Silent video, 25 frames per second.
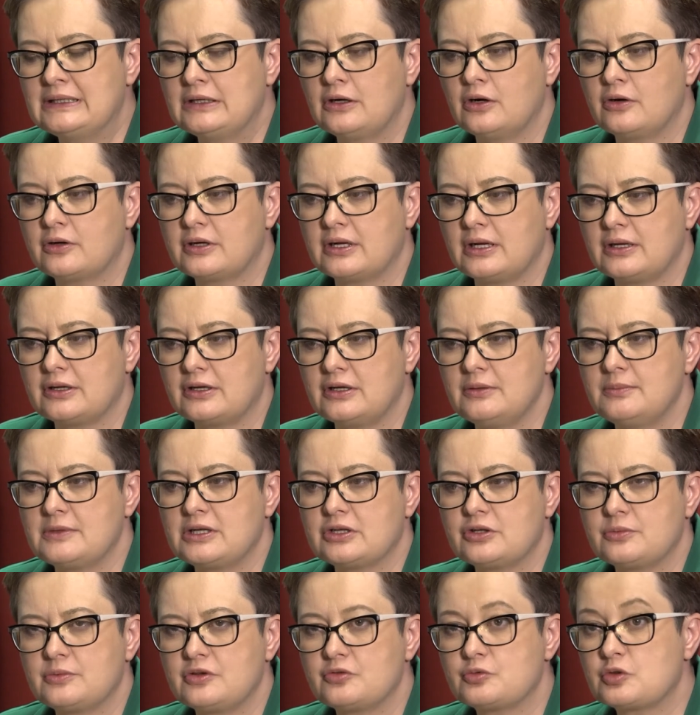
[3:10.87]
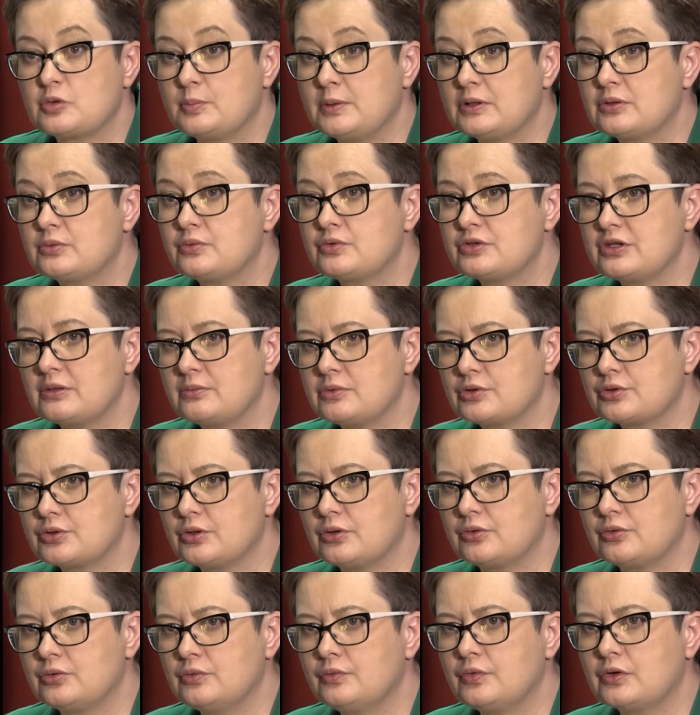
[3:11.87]
okręgiem, natomiast w przypadku
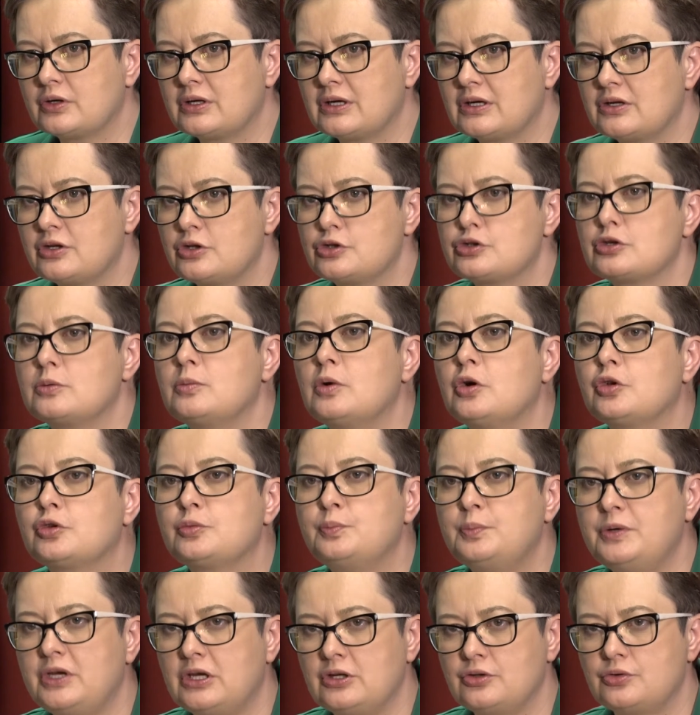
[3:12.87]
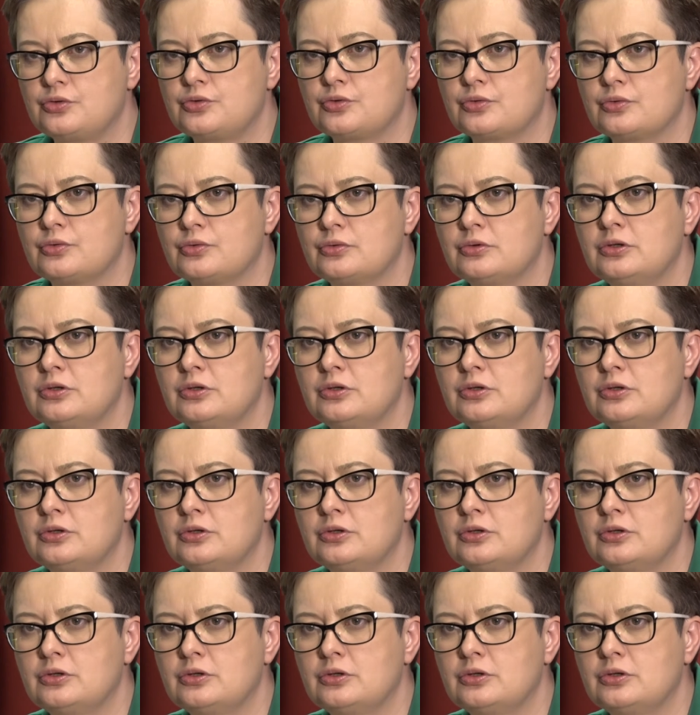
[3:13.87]
samorządów okręgi są od 5